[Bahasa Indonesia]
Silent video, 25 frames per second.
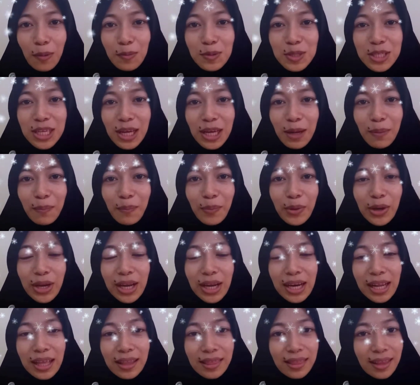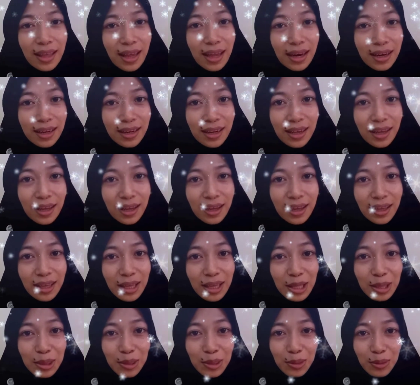objek
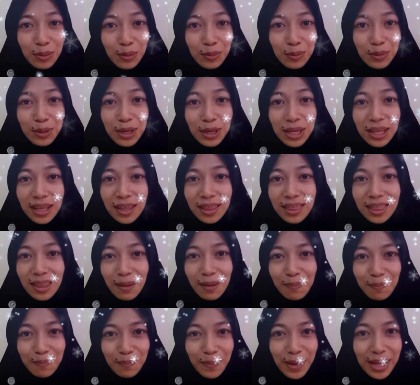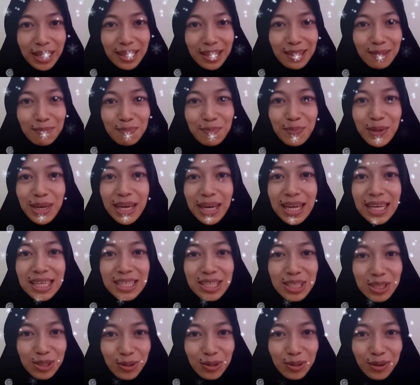penelitiannya itu di tempat
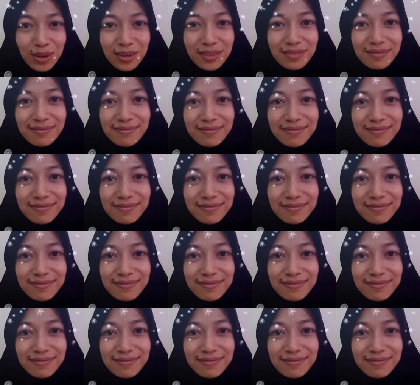pelacur.